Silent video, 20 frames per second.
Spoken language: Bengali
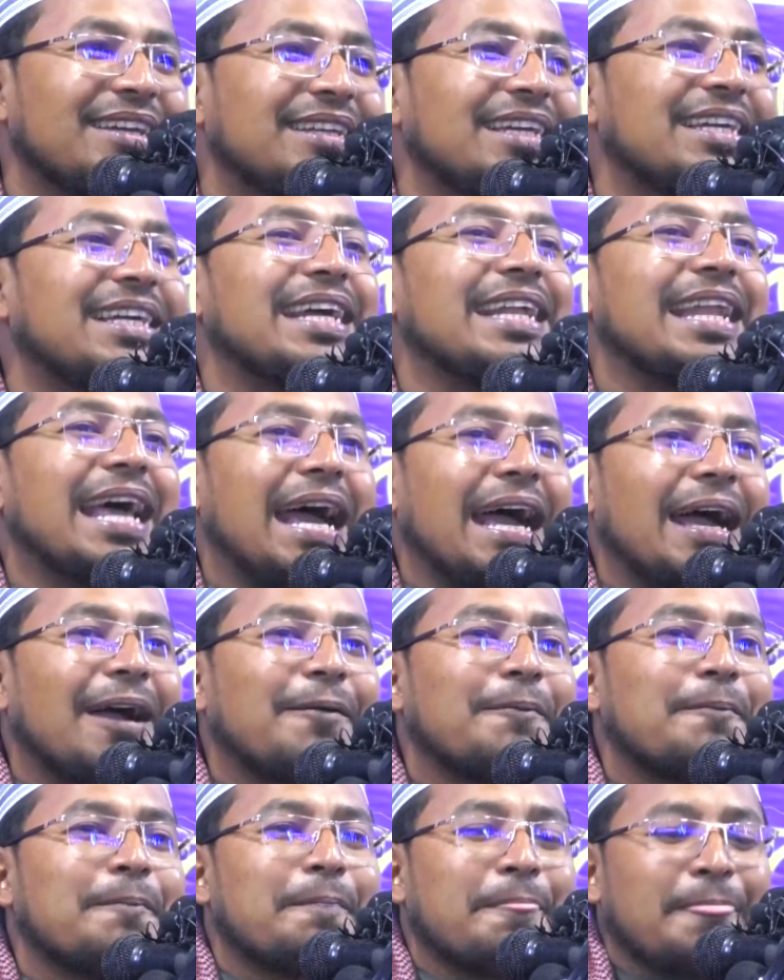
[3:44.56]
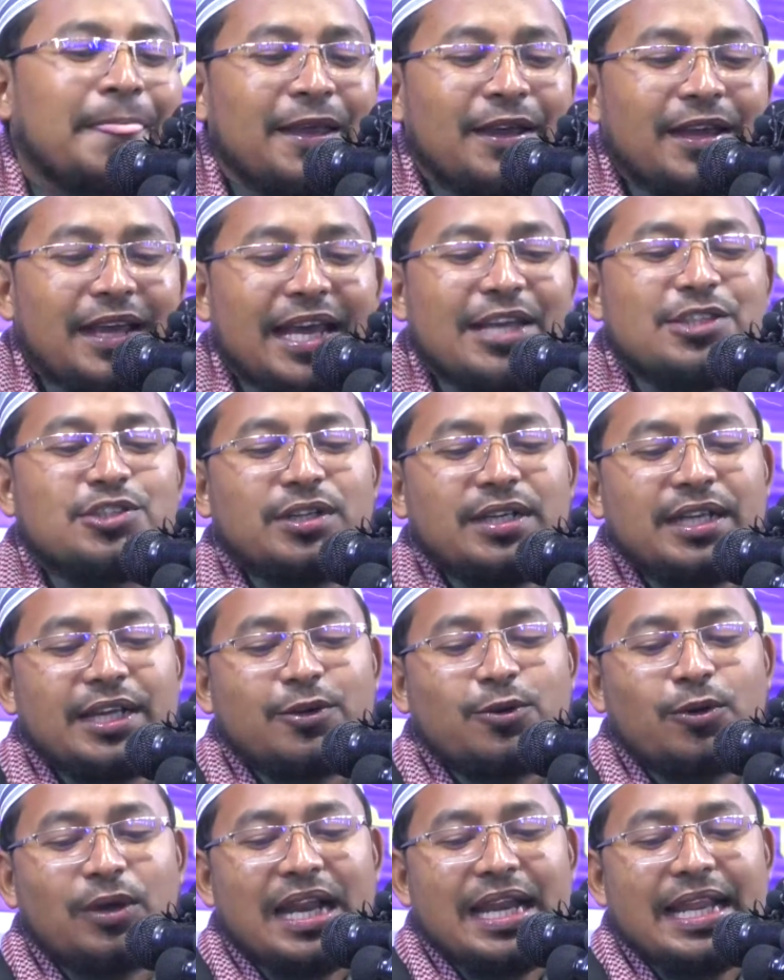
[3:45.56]
ঠিক না এই জন্য
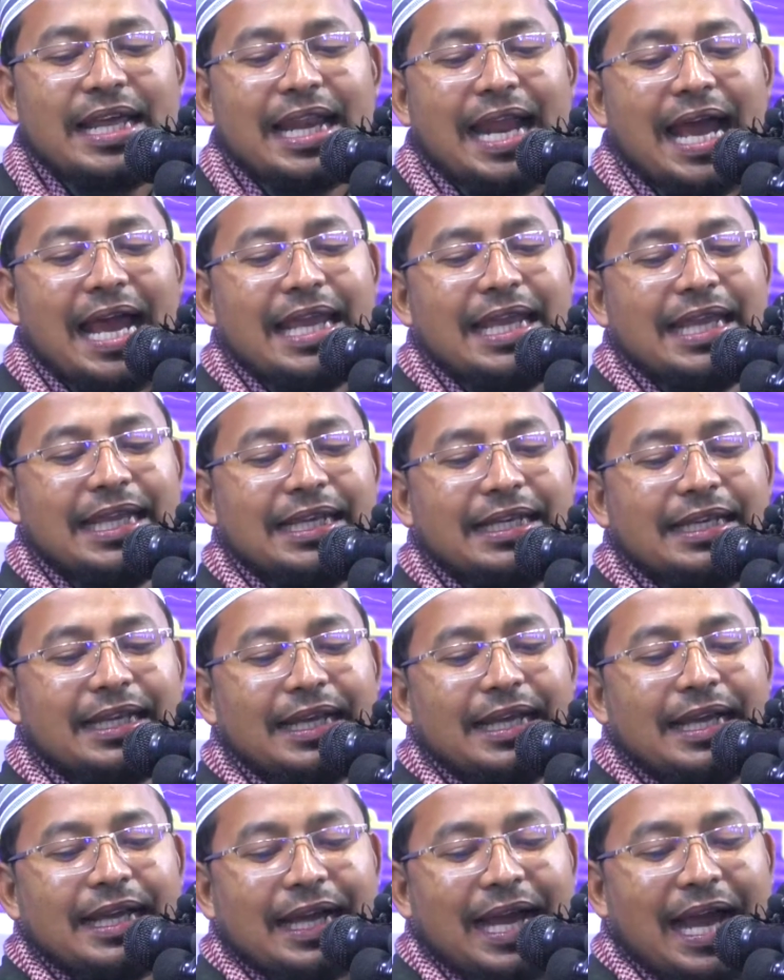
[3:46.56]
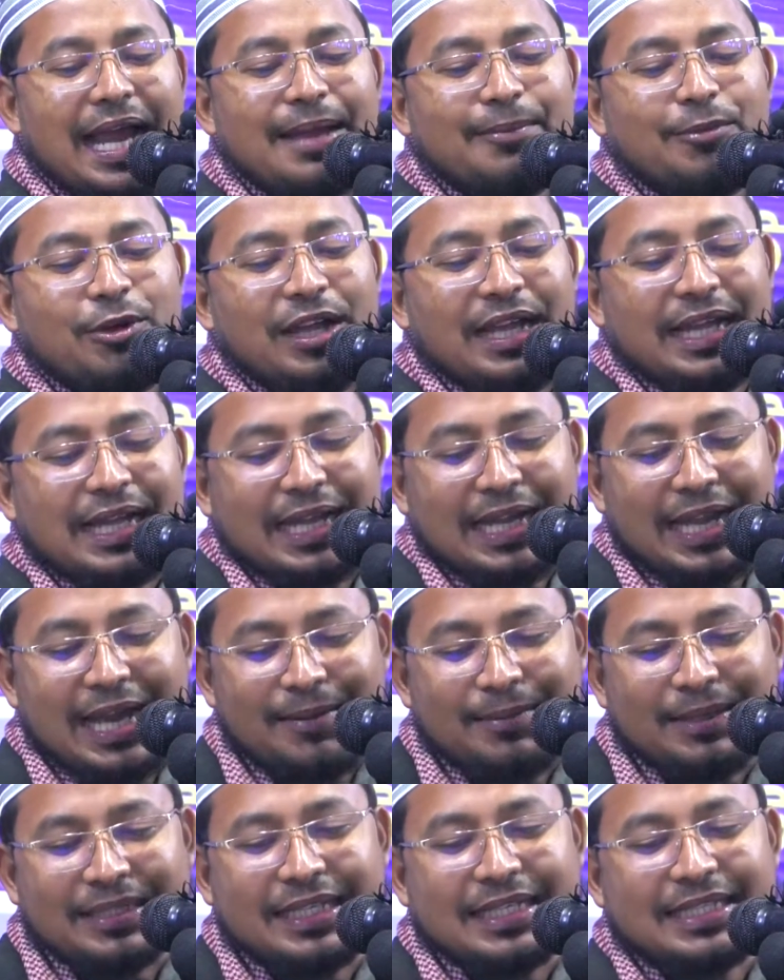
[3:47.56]
কোরআনের আইন কায়েম হয়ে গেলে
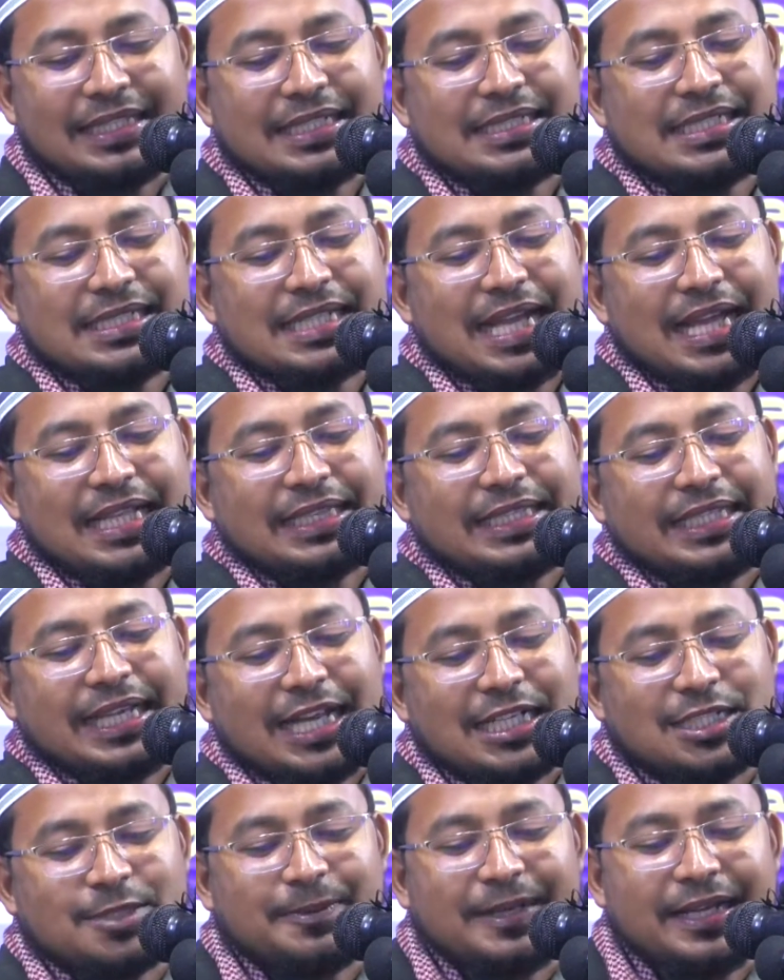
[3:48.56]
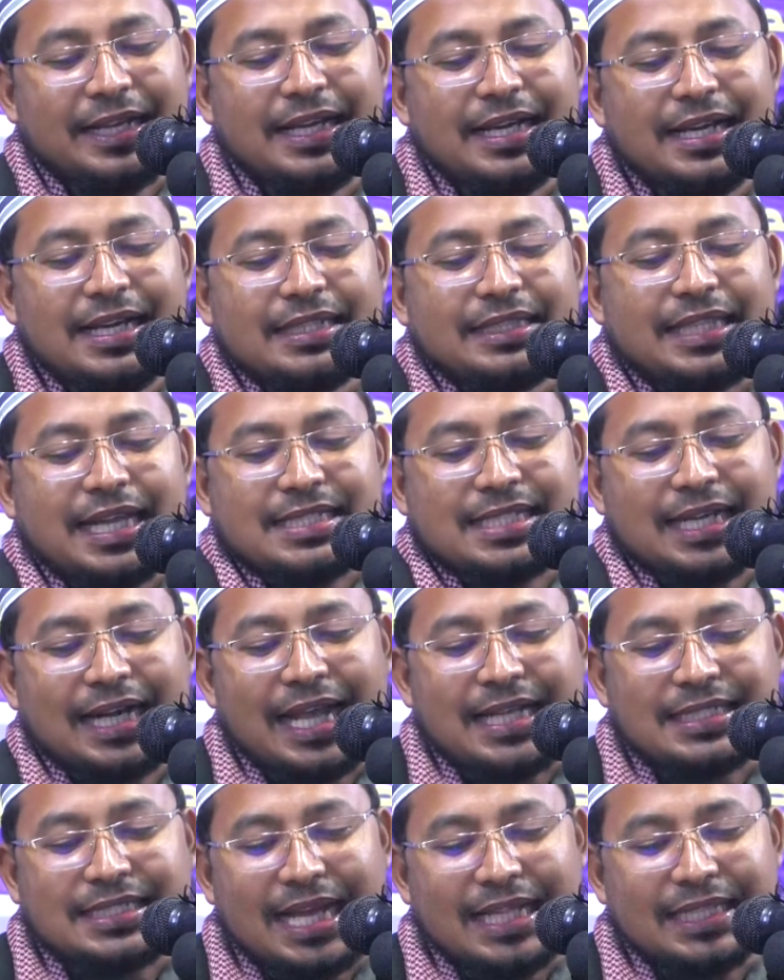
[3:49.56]
আমাদের দেশে শান্তি আসবে
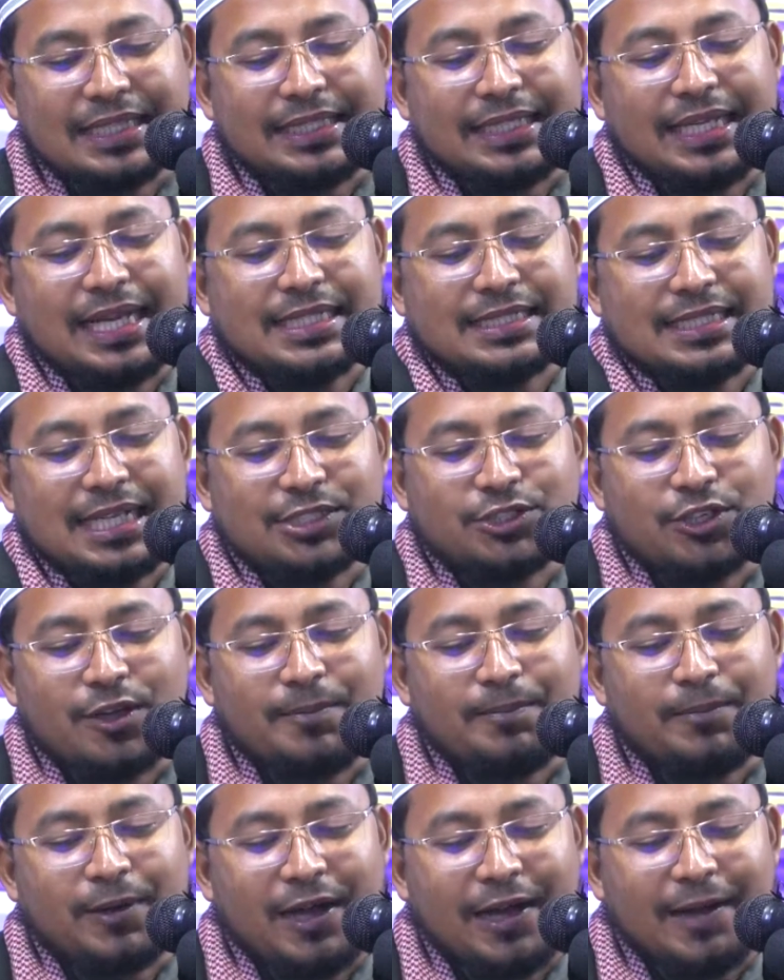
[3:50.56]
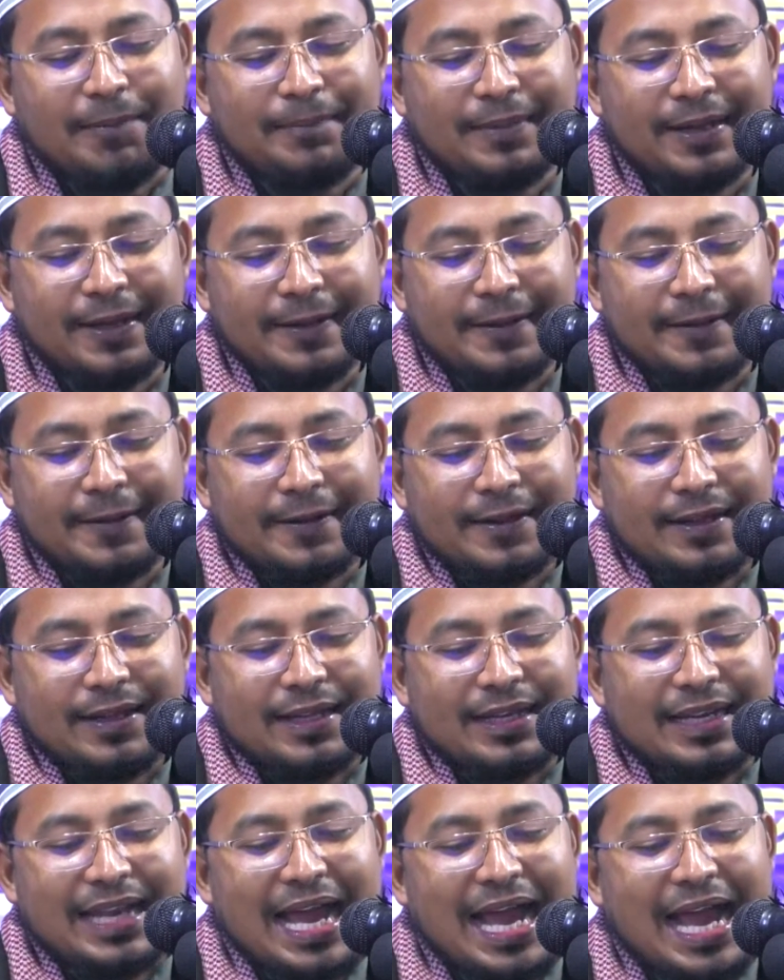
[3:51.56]
তাছাড়া শান্তি আসা সম্ভব
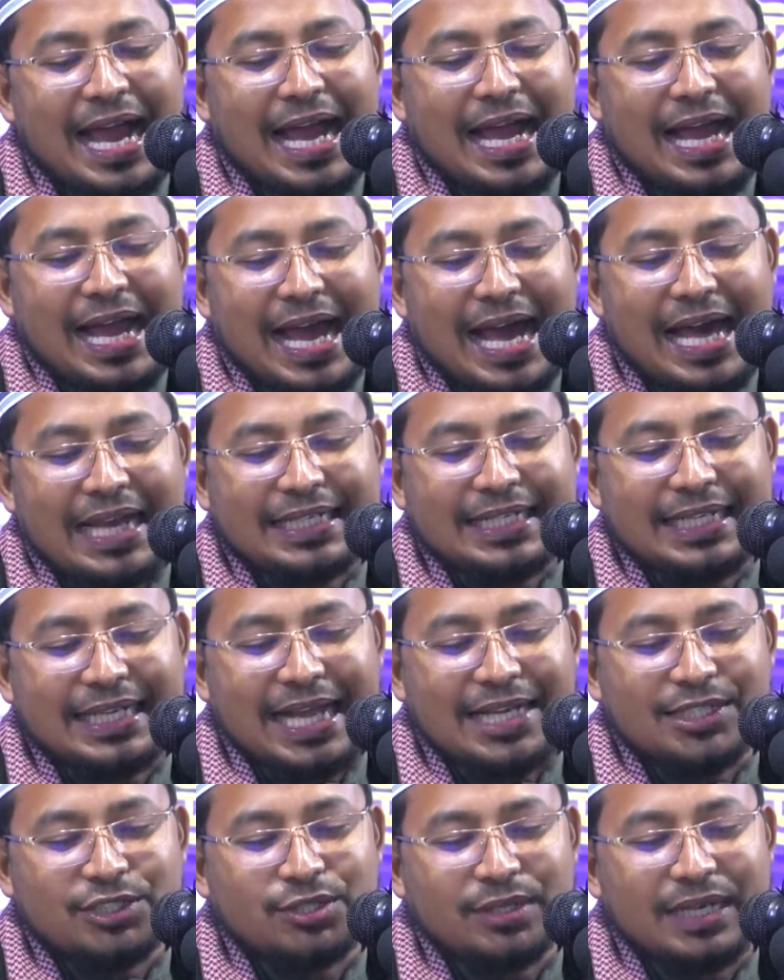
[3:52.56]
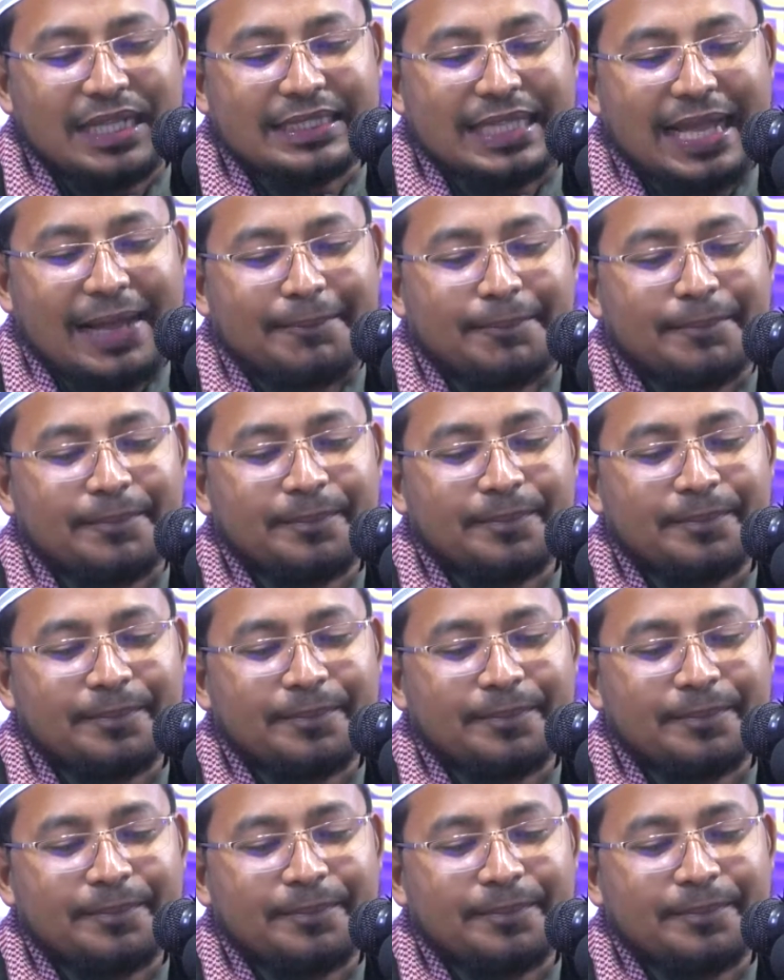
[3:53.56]
না আর কি গান শোনাতাম